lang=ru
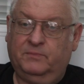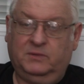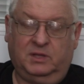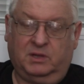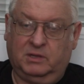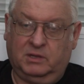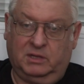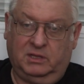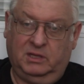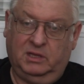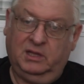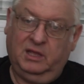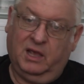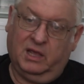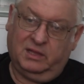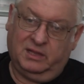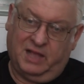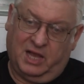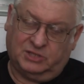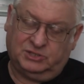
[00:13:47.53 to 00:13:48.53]
не,
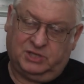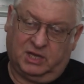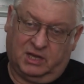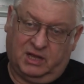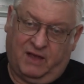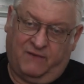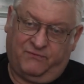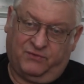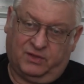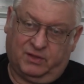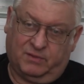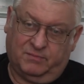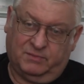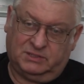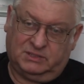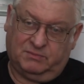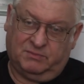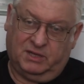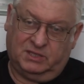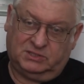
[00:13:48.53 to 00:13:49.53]
не нашей кафедры
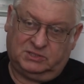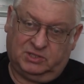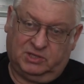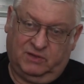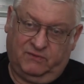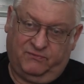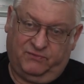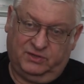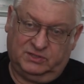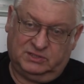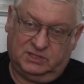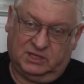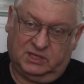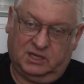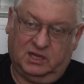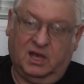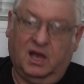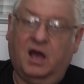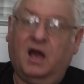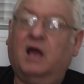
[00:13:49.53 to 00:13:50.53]
математики и
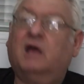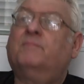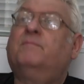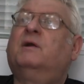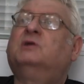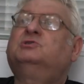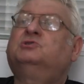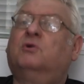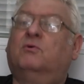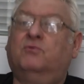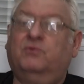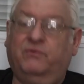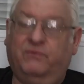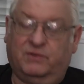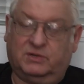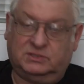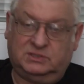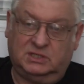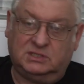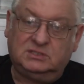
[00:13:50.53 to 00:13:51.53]
физики, а большого
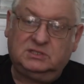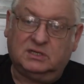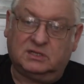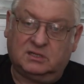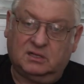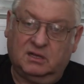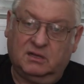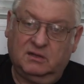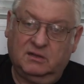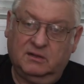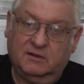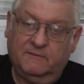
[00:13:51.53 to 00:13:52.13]
университета.